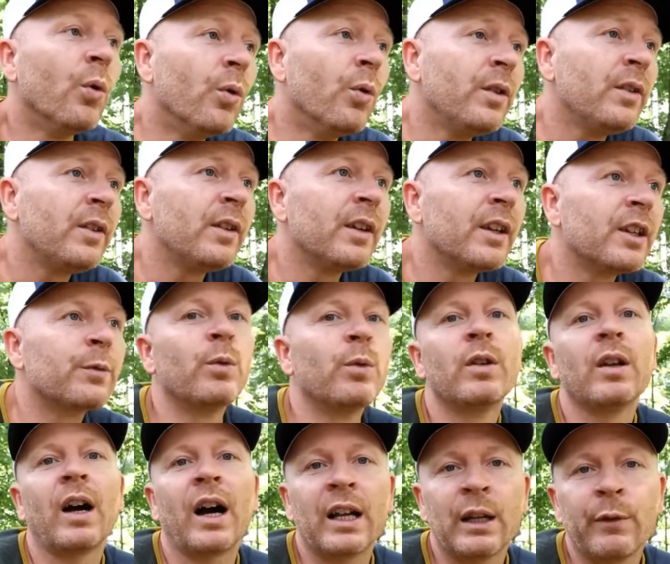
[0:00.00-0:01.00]
Und es
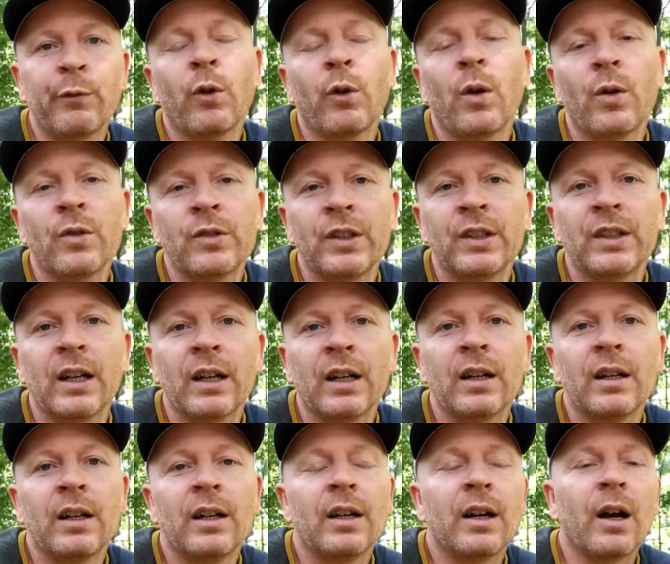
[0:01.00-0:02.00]
wird aller Voraussicht
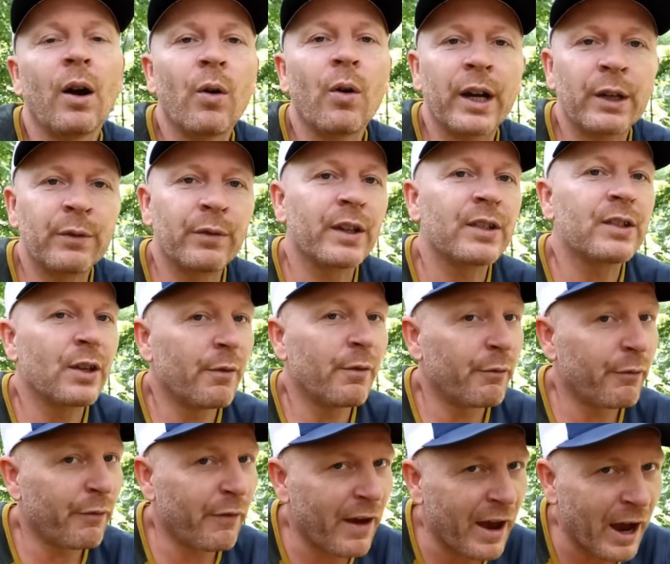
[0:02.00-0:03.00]
nach auch etwas
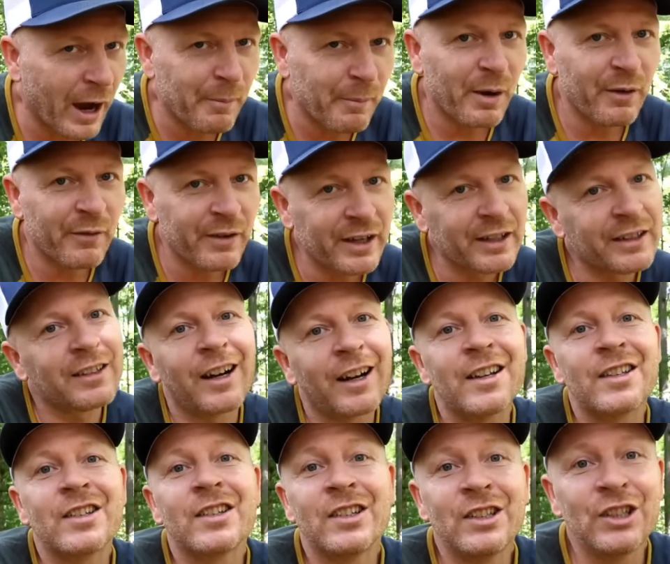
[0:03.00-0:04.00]
wärmer werden,
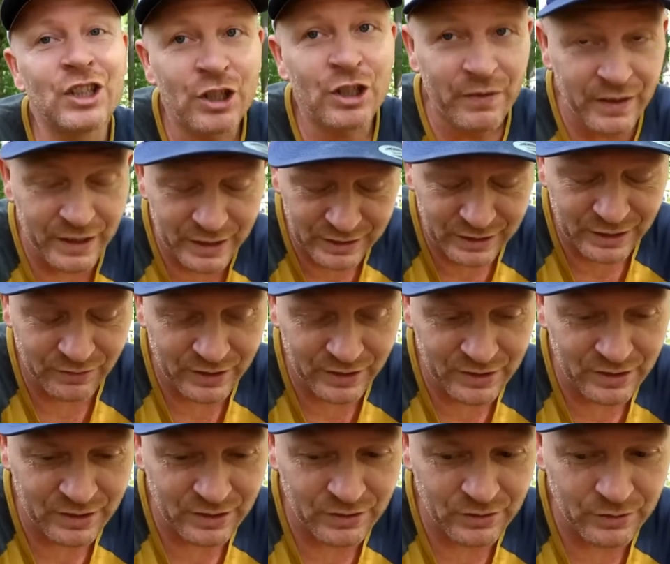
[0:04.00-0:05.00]
als es in Schweden
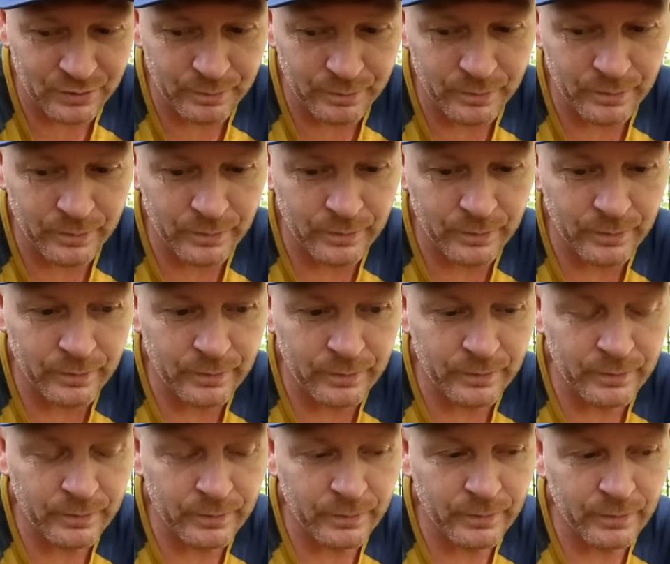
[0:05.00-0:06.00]
gewesen ist.
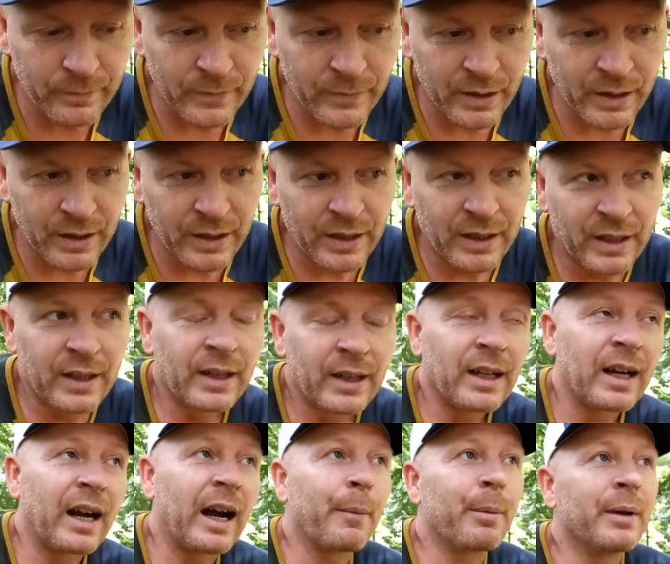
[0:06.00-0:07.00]
Check.
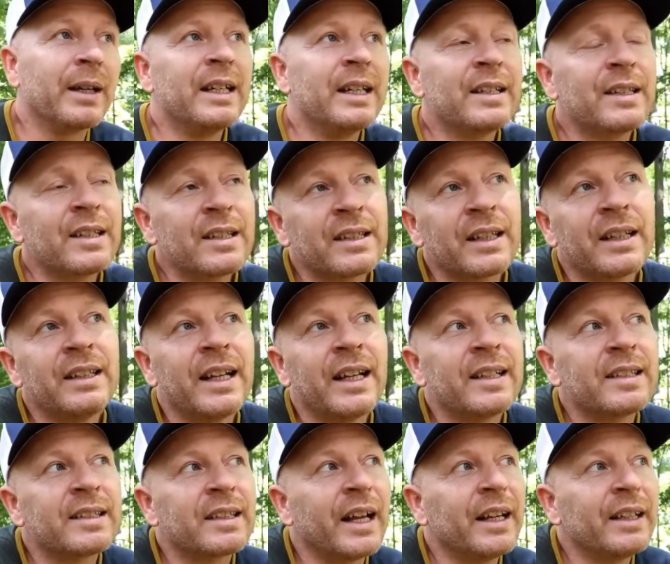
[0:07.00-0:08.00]
Aber ist es denn
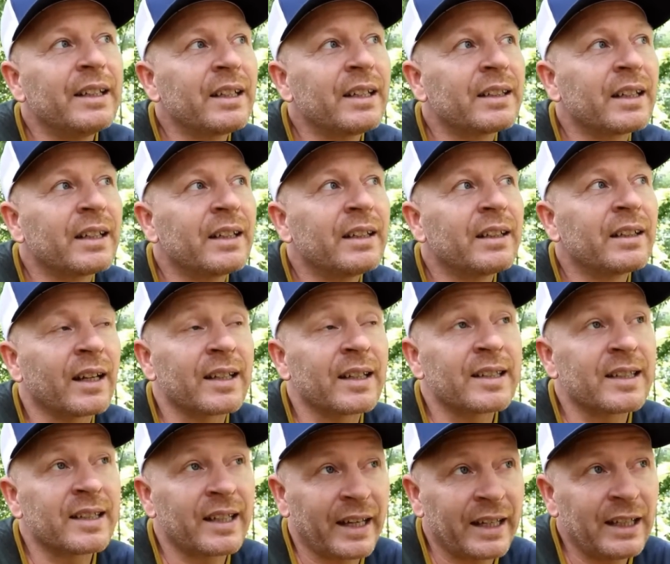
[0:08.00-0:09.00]
letztendlich dann
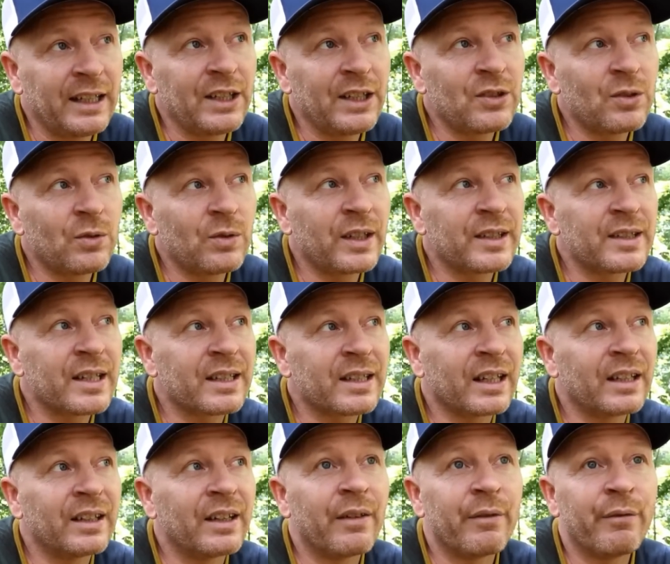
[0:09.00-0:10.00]
tatsächlich so, dass es
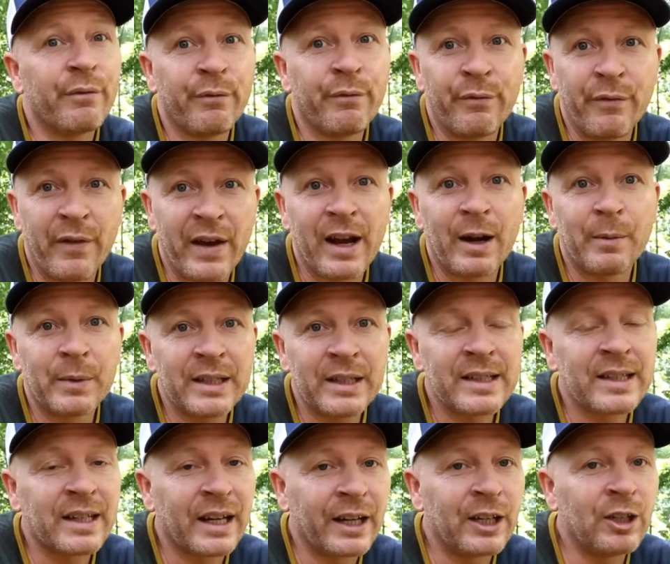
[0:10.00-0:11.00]
dann
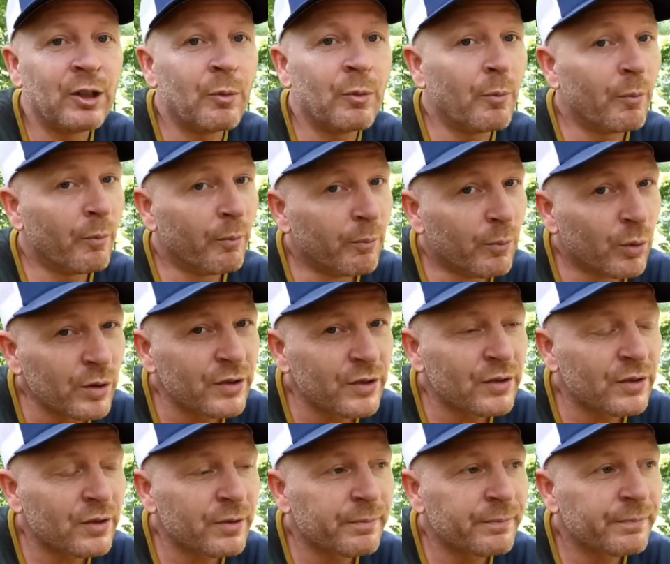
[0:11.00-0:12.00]
wärmer sein
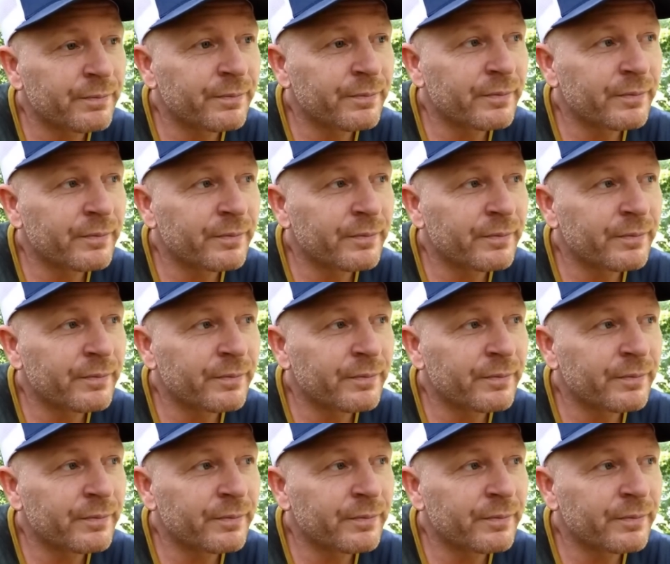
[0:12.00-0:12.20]
muss?